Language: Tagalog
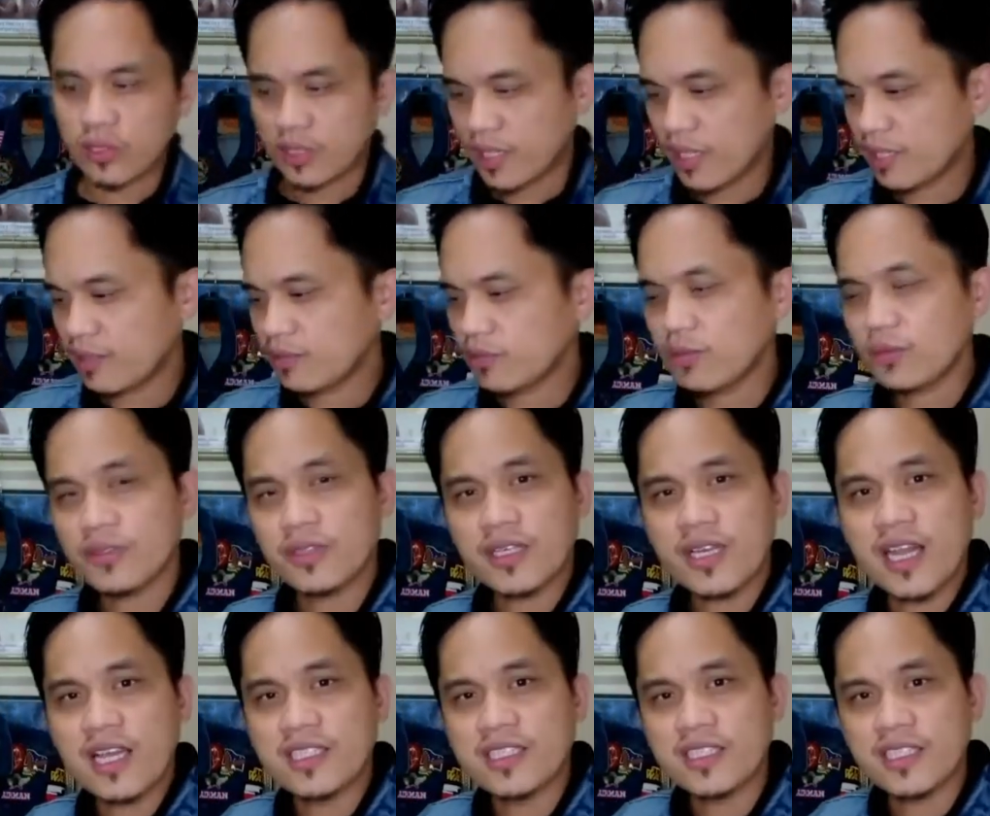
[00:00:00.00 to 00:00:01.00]
Ano to,
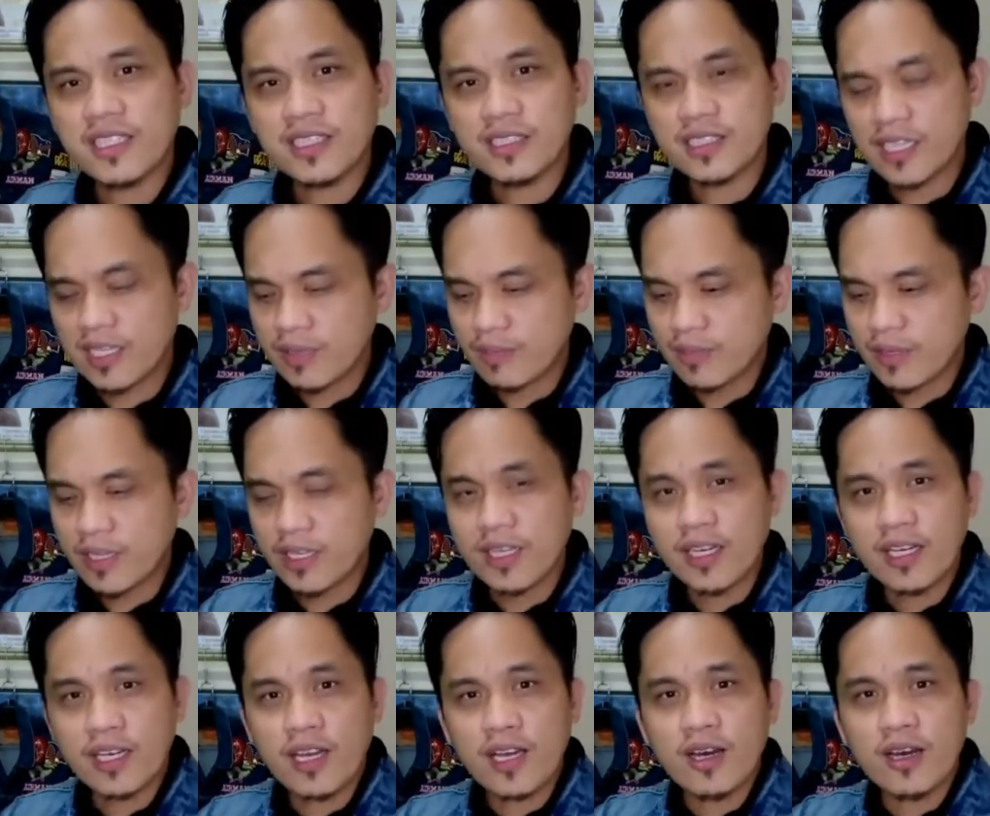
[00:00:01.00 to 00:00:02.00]
klase ng tanim na
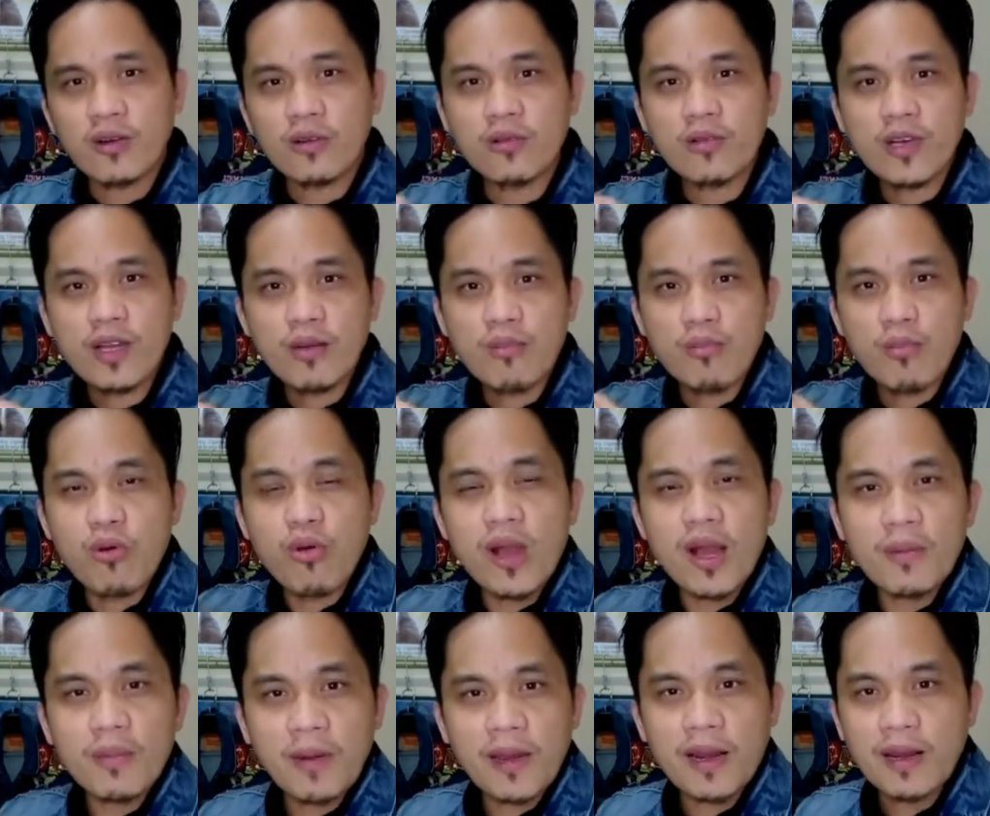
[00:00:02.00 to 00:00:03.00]
nagkakaroon ng bunga,
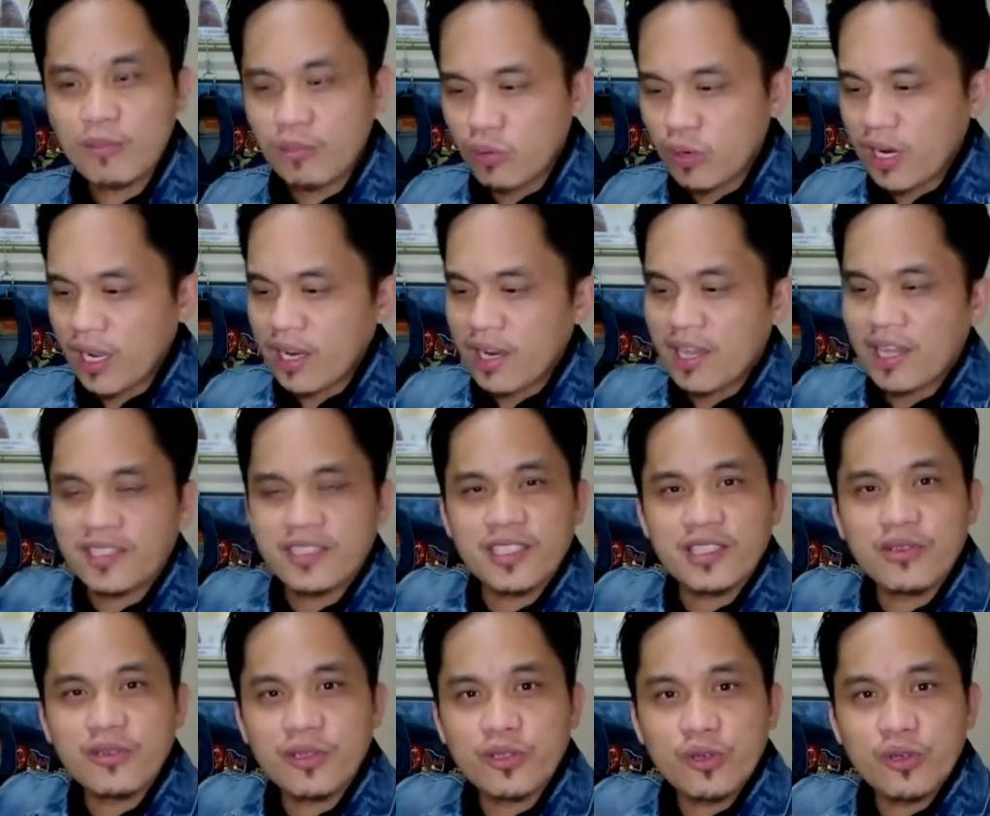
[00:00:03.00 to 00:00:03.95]
parang bulaklak niya yun,